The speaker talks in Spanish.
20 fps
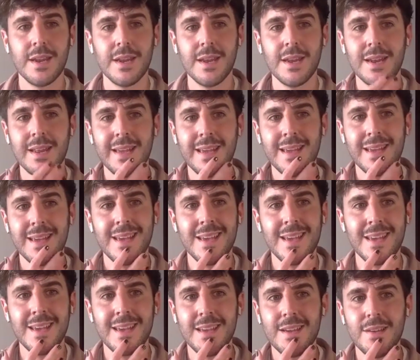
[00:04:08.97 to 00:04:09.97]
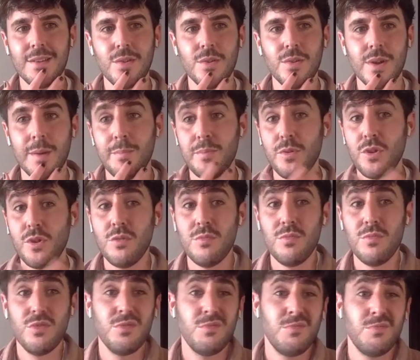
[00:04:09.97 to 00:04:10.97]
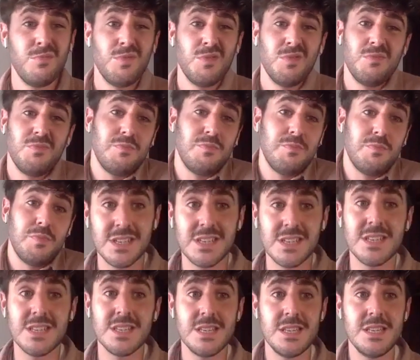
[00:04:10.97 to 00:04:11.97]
Eh, sí que voy a tener eh, una promo,